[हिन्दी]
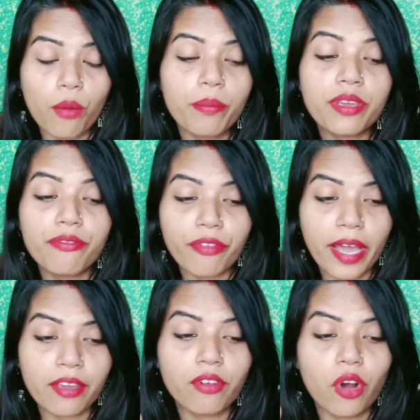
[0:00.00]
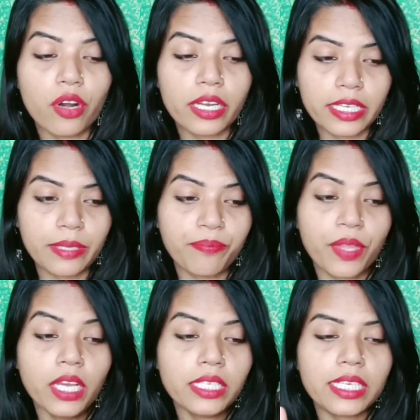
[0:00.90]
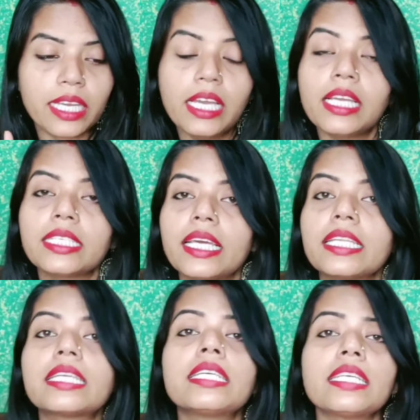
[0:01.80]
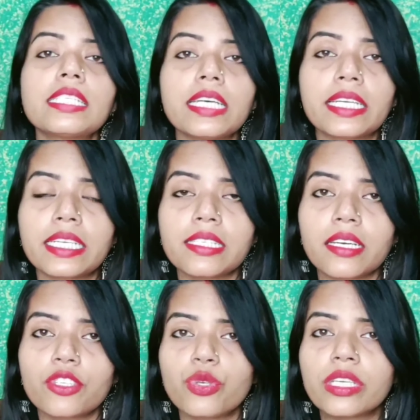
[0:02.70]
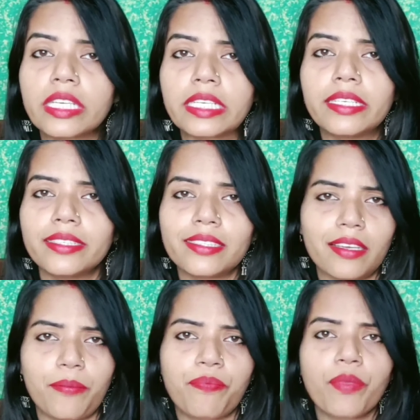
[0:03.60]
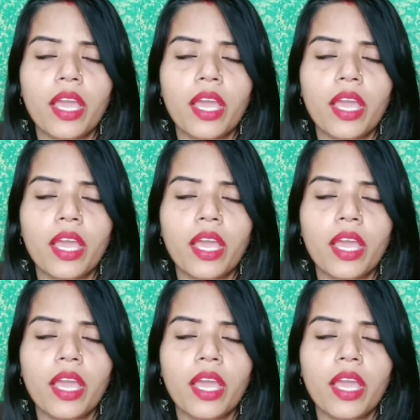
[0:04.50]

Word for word: और बी फाइव और ई e, ठीक है यानी कि ये सारे के सारे जो इंग्रेडिएंट्स हैं